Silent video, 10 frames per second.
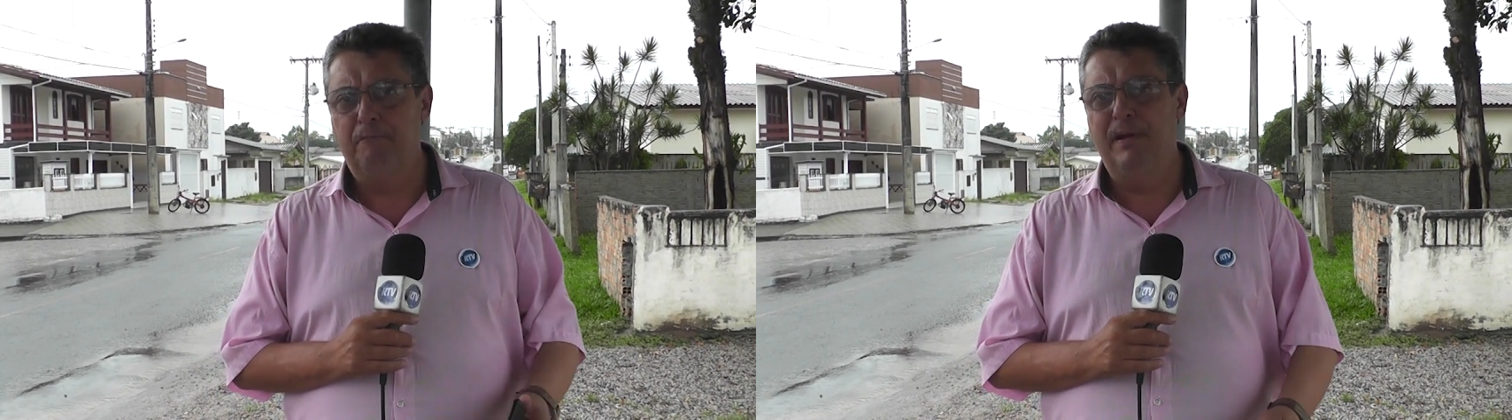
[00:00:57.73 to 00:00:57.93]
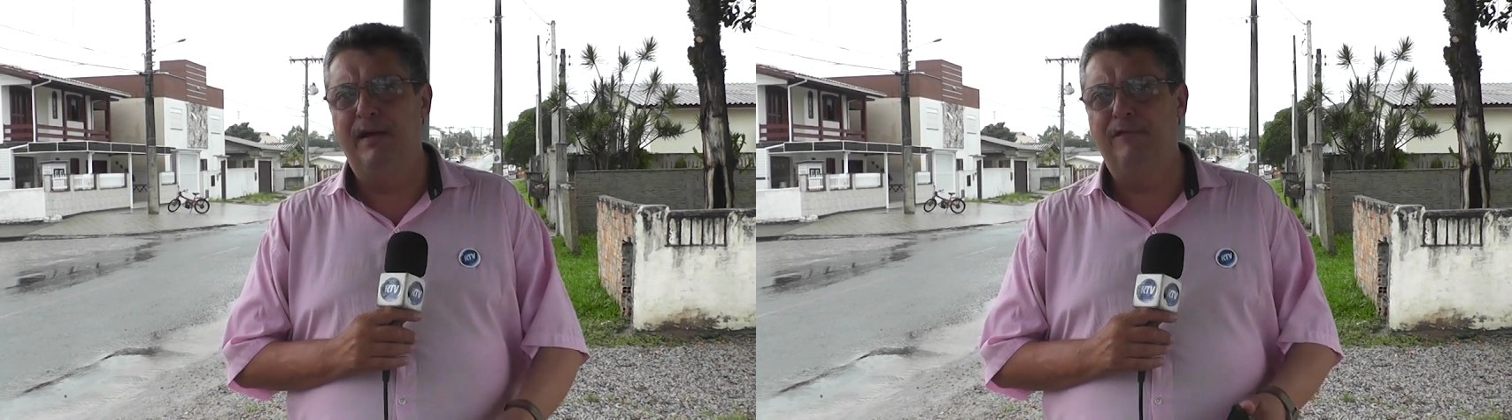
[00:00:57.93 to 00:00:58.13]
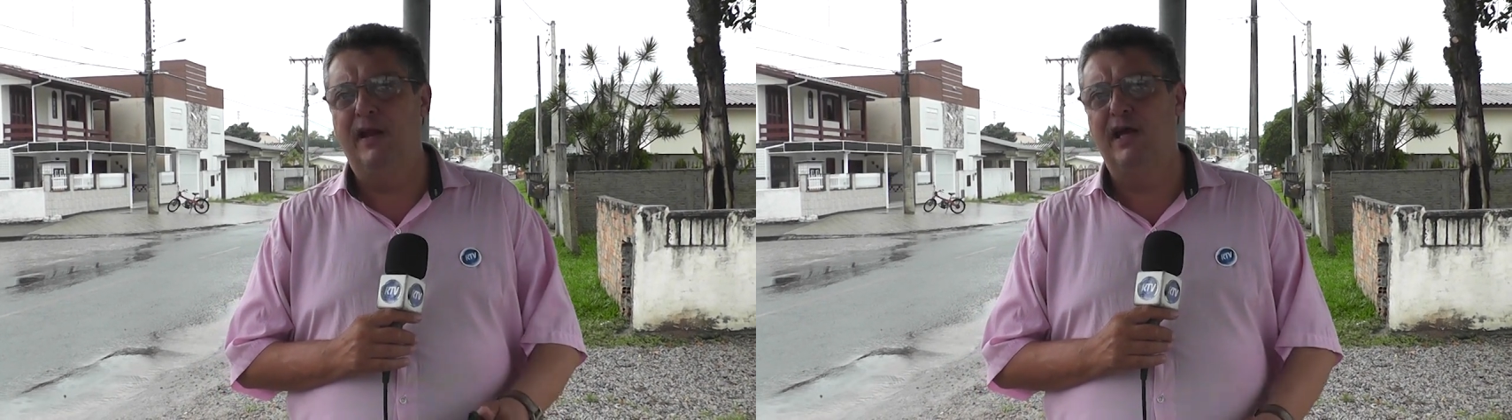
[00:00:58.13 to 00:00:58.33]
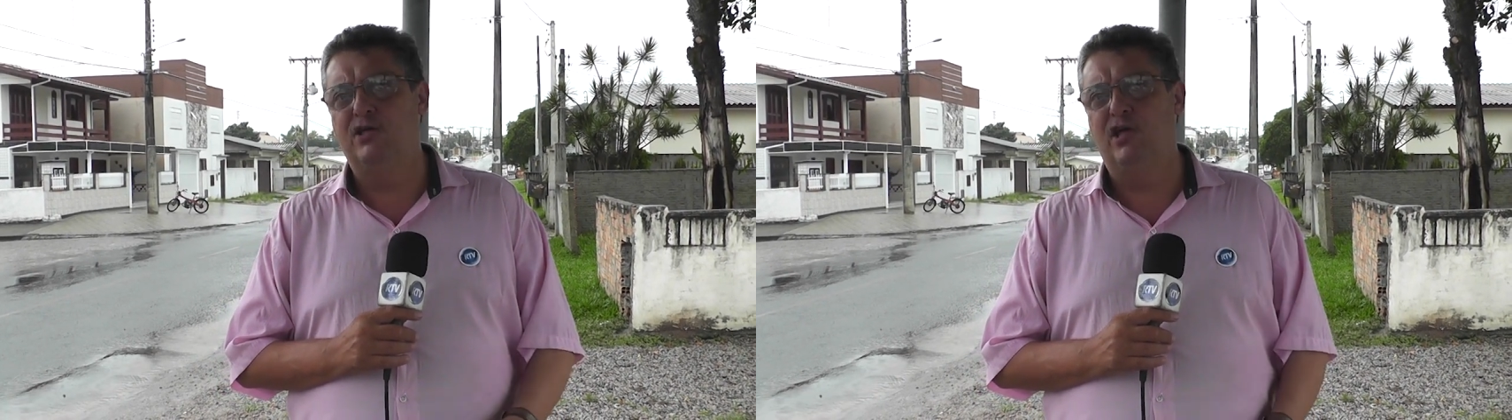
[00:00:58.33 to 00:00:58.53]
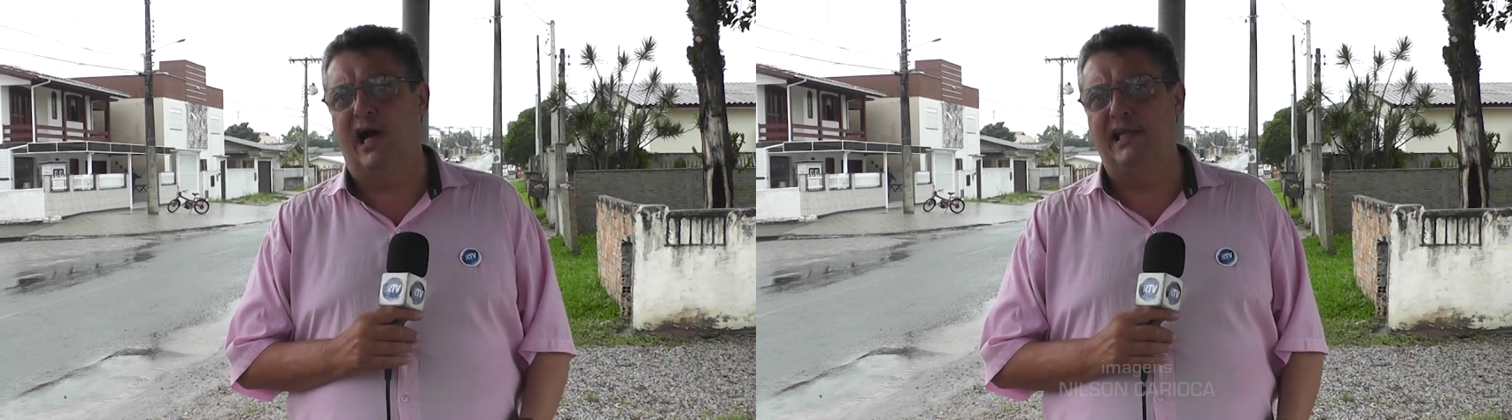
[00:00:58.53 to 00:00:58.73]

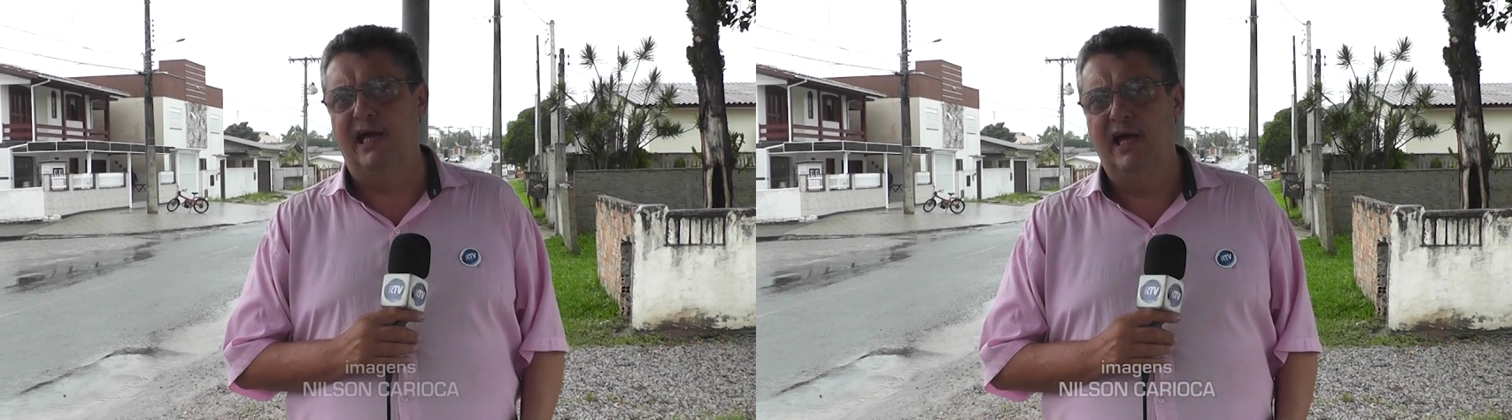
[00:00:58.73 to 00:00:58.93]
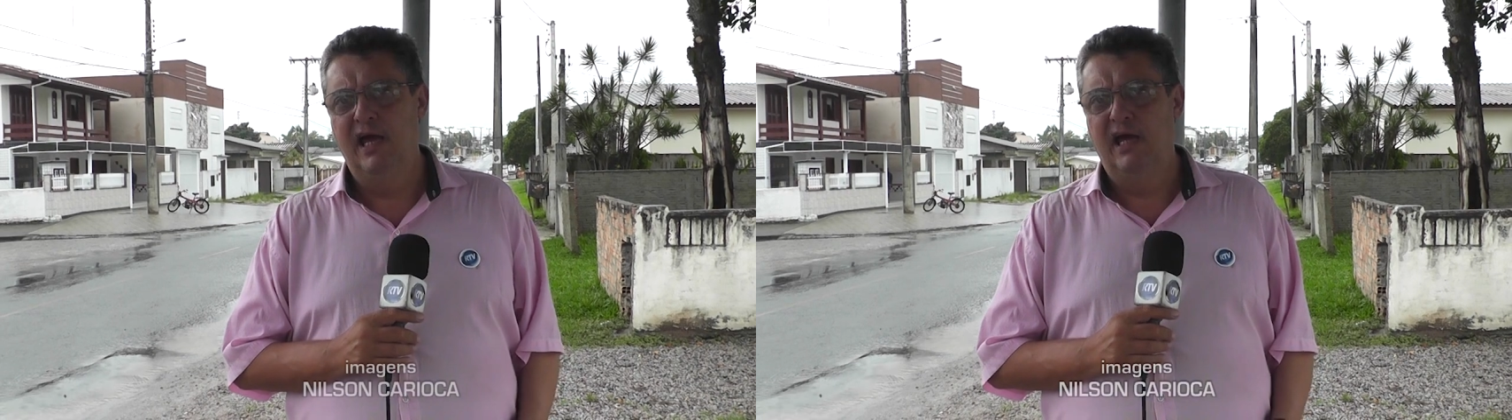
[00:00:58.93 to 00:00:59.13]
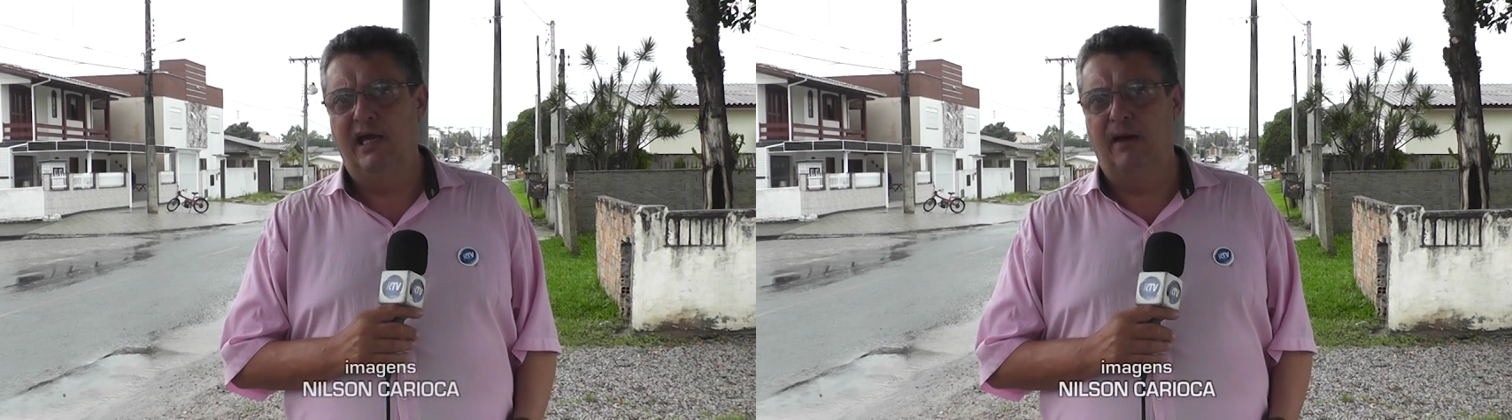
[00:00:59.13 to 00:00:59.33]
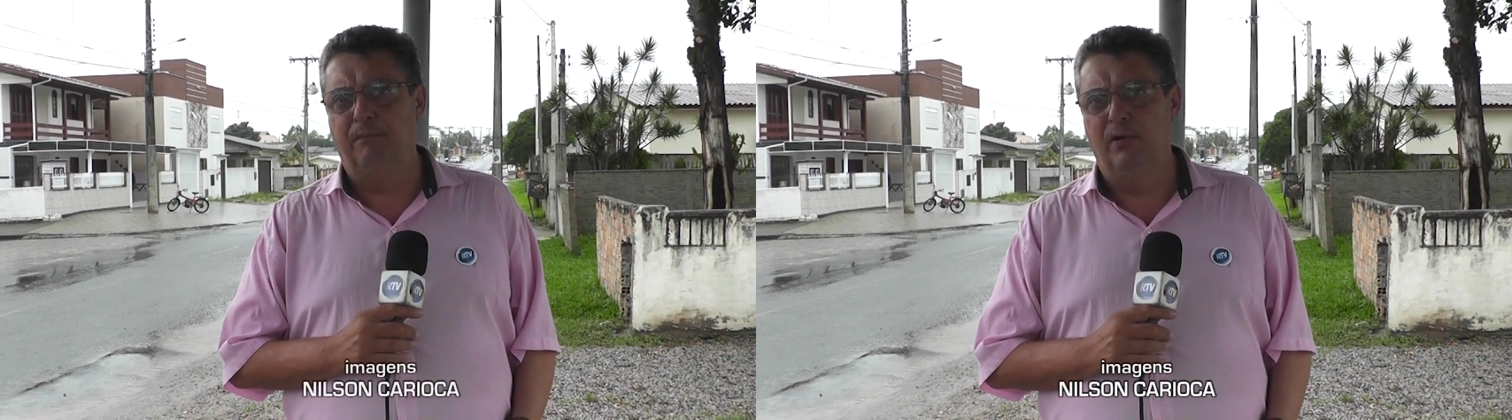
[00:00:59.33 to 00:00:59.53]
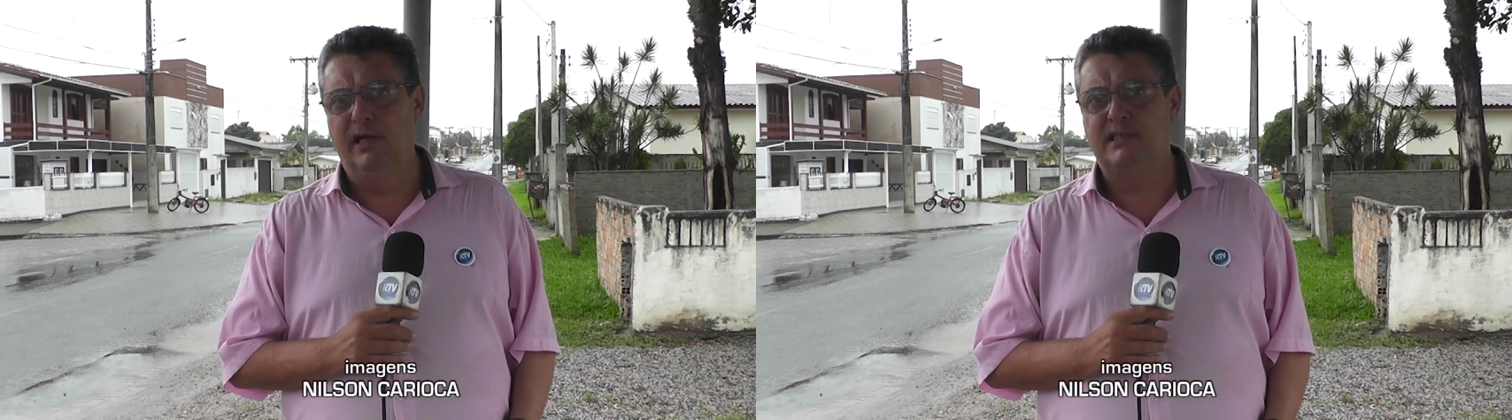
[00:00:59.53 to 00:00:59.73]
privilegiada que a
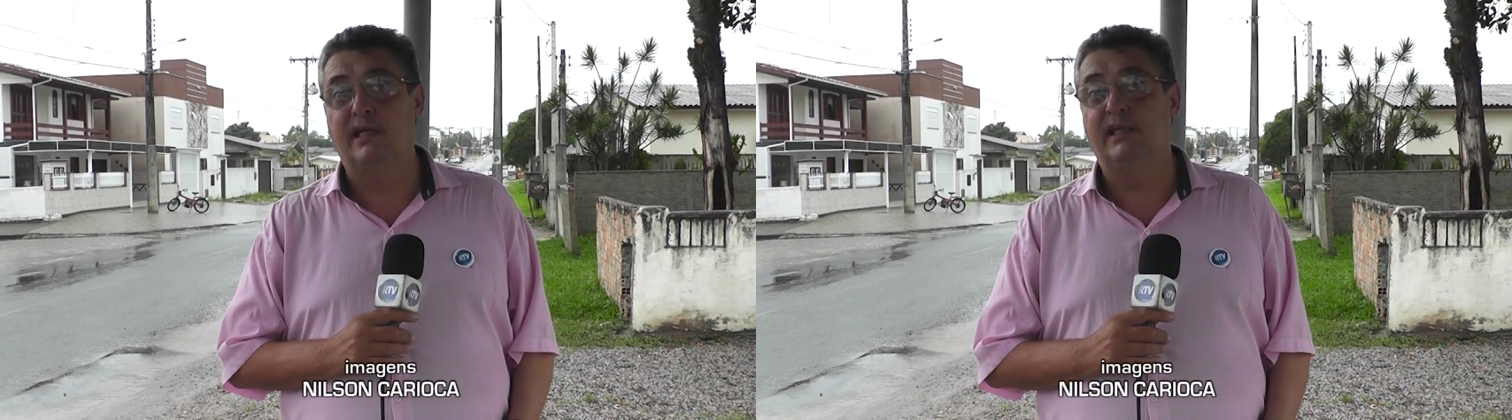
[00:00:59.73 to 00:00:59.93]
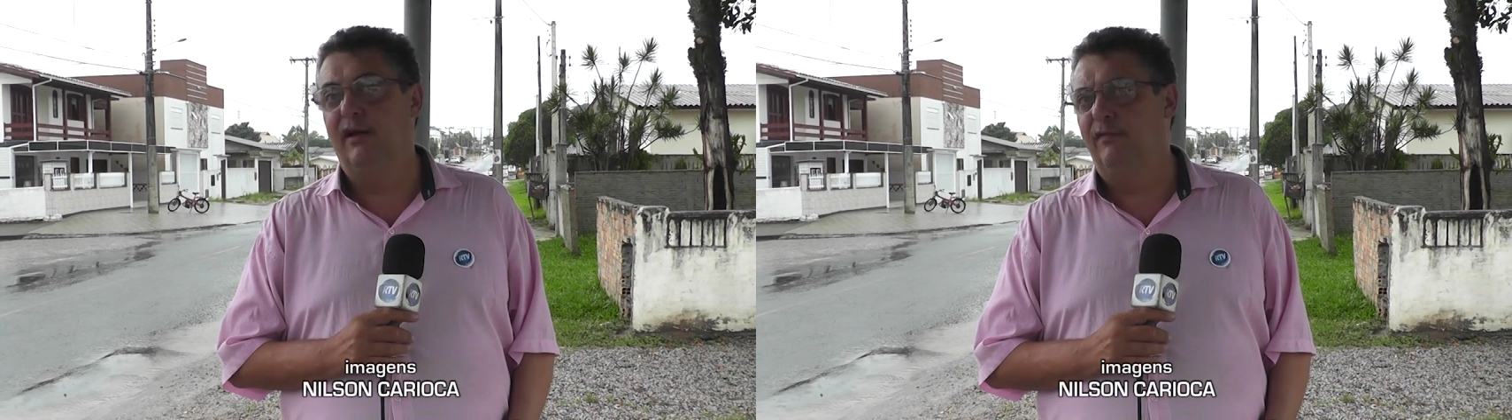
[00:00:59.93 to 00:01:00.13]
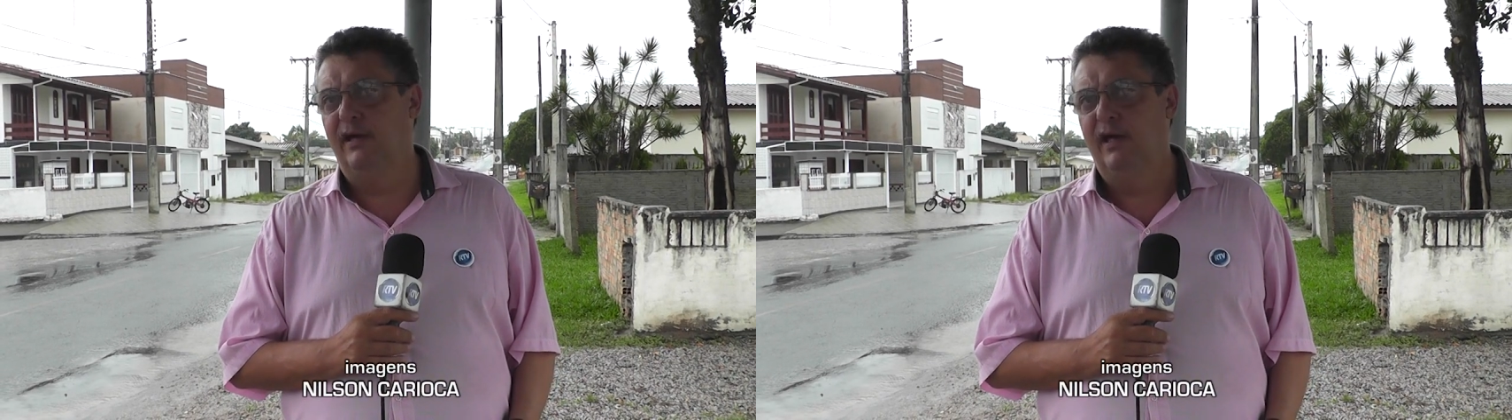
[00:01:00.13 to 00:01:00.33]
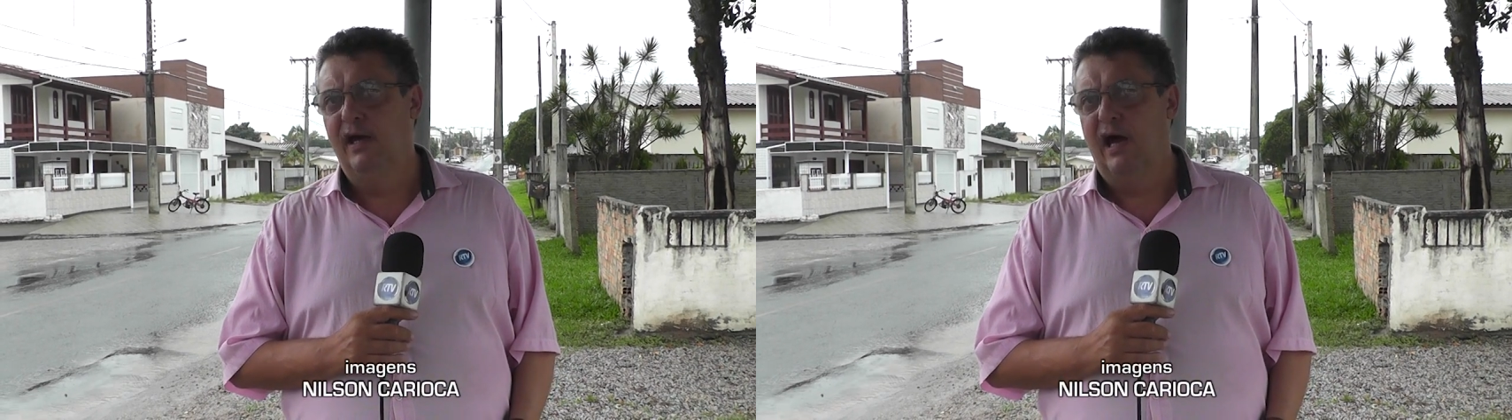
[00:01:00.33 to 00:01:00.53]
polícia teve